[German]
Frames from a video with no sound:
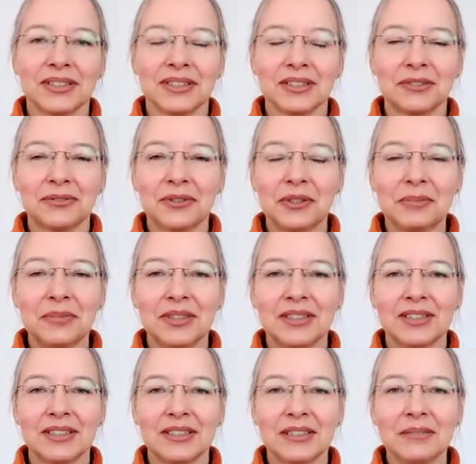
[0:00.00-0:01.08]
Ich freue
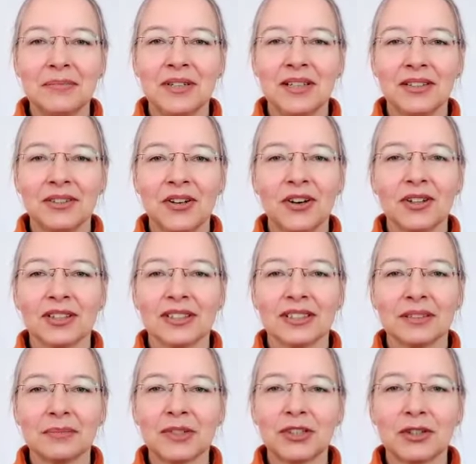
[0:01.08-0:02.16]
mich immer noch, ist
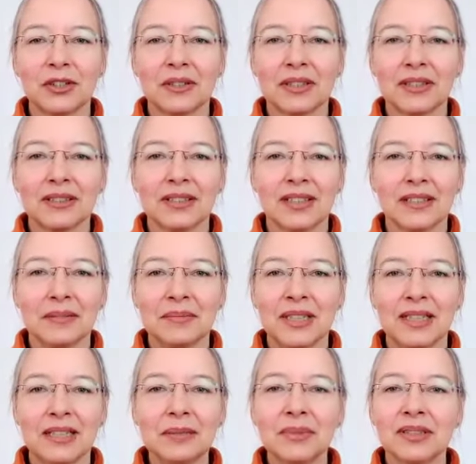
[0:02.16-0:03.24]
immer noch äh, eine meiner
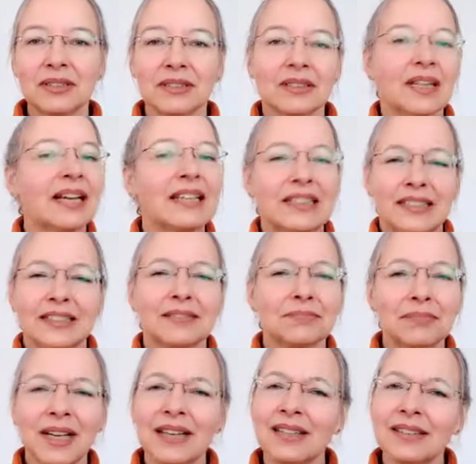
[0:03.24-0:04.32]
Lieblings, eigentlich
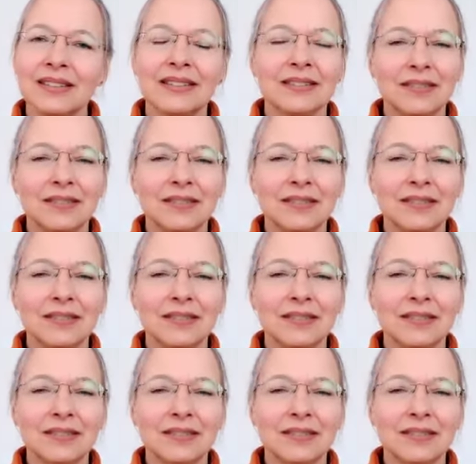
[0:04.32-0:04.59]
meine,